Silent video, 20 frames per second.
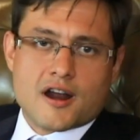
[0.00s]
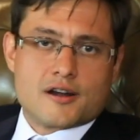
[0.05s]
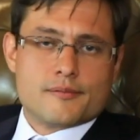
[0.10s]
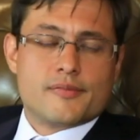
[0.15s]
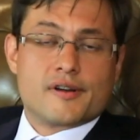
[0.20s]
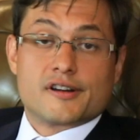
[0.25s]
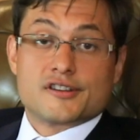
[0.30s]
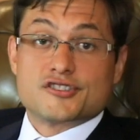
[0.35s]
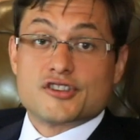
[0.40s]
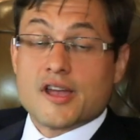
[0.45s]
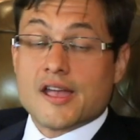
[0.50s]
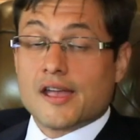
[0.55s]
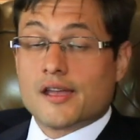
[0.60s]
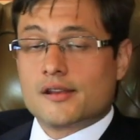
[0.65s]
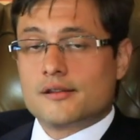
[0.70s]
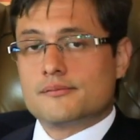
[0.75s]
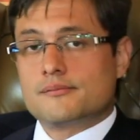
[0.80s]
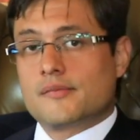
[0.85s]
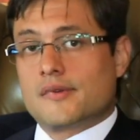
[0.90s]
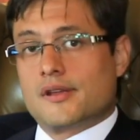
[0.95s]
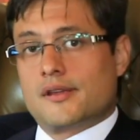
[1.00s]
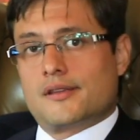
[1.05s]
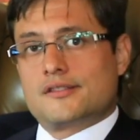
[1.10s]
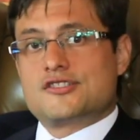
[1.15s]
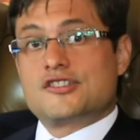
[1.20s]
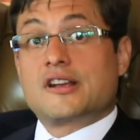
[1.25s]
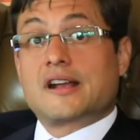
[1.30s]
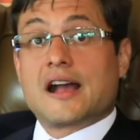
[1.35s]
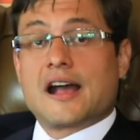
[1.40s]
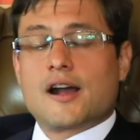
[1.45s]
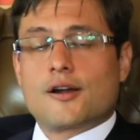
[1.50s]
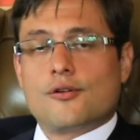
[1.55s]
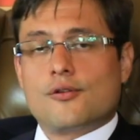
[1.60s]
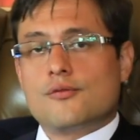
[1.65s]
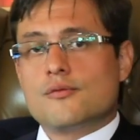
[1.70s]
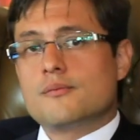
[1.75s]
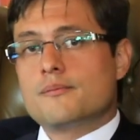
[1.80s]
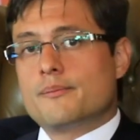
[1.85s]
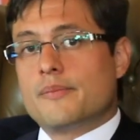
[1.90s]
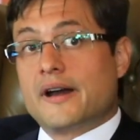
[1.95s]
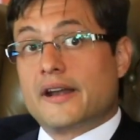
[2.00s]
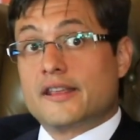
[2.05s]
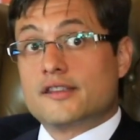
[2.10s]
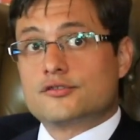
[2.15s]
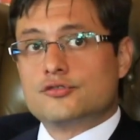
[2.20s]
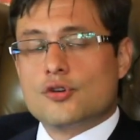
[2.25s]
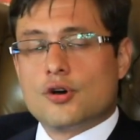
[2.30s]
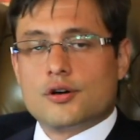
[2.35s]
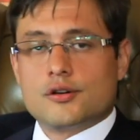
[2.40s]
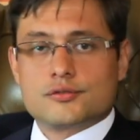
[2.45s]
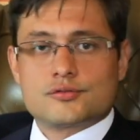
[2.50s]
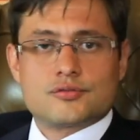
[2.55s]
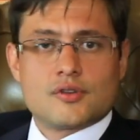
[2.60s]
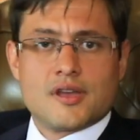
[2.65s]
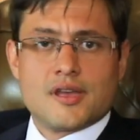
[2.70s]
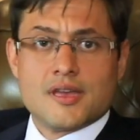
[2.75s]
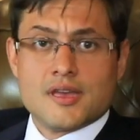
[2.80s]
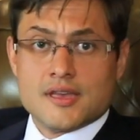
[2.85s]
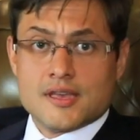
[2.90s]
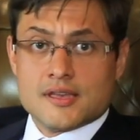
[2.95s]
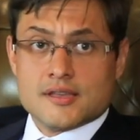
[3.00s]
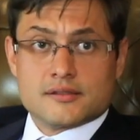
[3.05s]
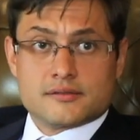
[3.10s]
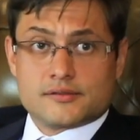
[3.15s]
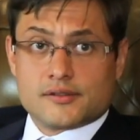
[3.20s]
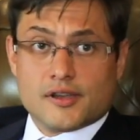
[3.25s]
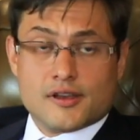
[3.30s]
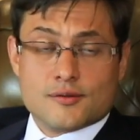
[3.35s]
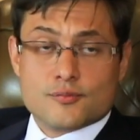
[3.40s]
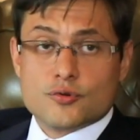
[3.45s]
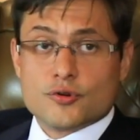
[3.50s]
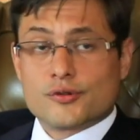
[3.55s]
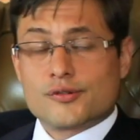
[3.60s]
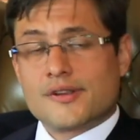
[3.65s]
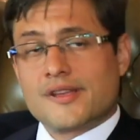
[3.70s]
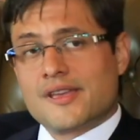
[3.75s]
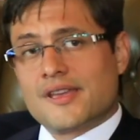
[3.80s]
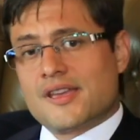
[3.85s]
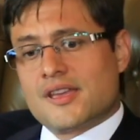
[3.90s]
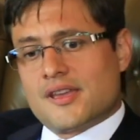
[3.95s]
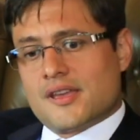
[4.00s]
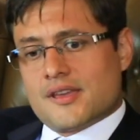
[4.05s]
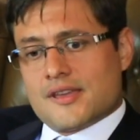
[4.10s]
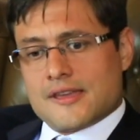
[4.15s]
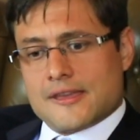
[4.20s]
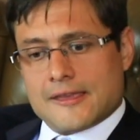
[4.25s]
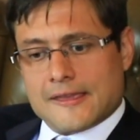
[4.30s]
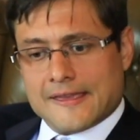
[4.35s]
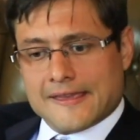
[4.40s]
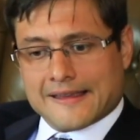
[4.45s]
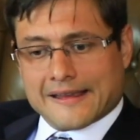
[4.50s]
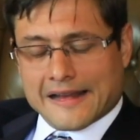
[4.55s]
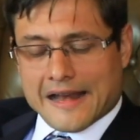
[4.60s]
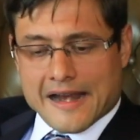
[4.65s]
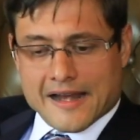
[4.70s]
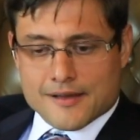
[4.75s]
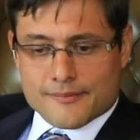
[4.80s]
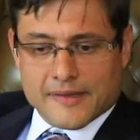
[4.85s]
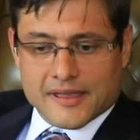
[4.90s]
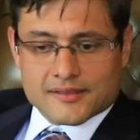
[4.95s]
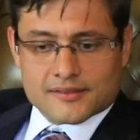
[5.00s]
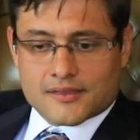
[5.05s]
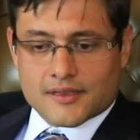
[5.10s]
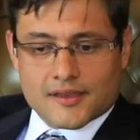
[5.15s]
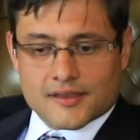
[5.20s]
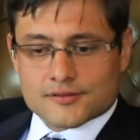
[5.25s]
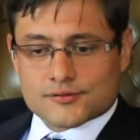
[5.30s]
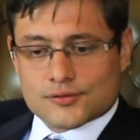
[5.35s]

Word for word: Harvard, Yale, eh, Chicago, París II, Tilburg y claramente